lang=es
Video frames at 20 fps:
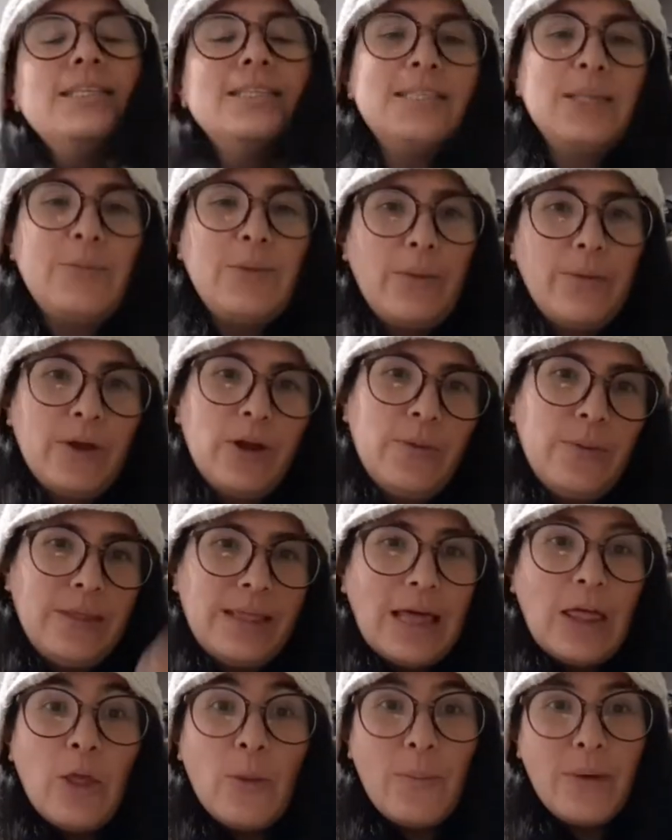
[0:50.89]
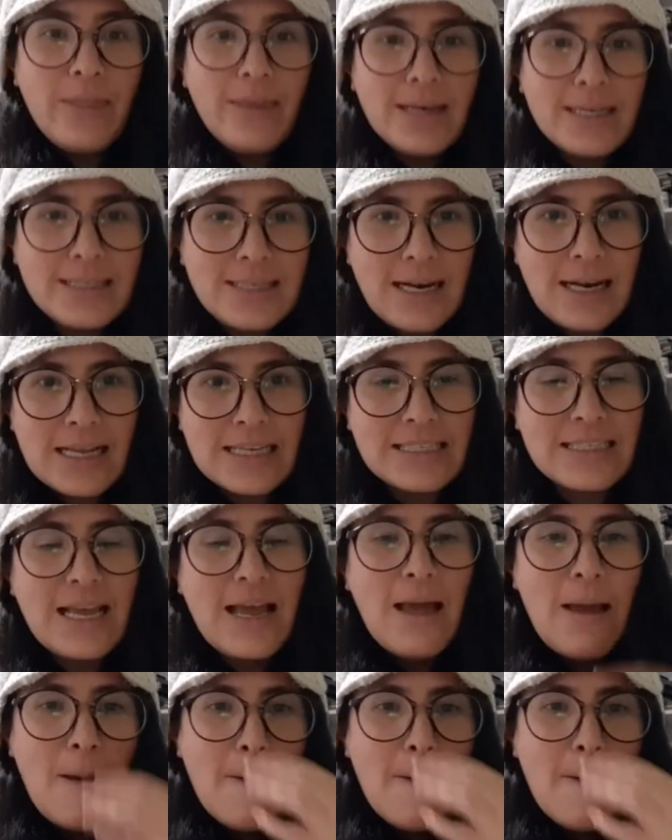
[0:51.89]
se me había olvidado pedírselas,